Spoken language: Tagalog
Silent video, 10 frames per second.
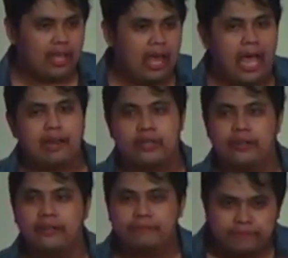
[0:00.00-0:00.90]
Alam nyo,
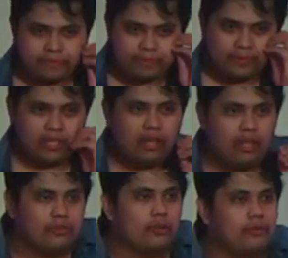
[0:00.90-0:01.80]

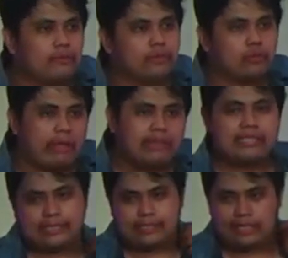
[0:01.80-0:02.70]
noong
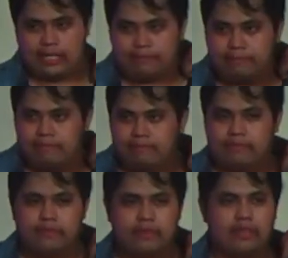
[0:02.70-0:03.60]

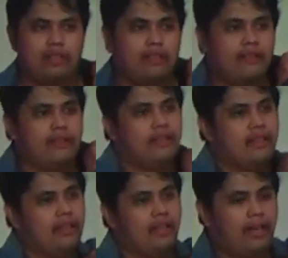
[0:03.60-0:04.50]

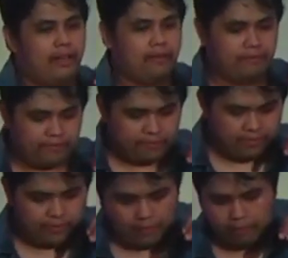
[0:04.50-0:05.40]
2016, um,
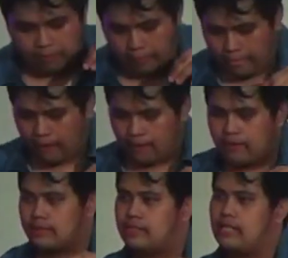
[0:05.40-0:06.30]

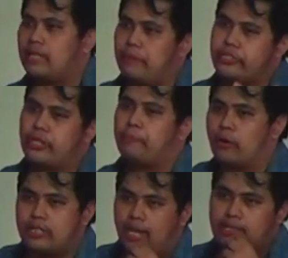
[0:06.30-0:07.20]
si Bishop po
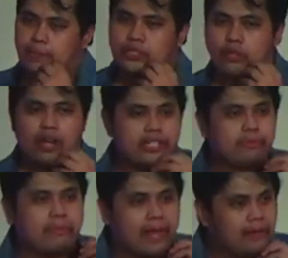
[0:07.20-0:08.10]
at si Pastora
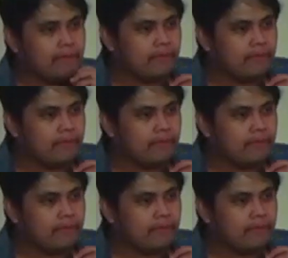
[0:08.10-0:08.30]
Isbel,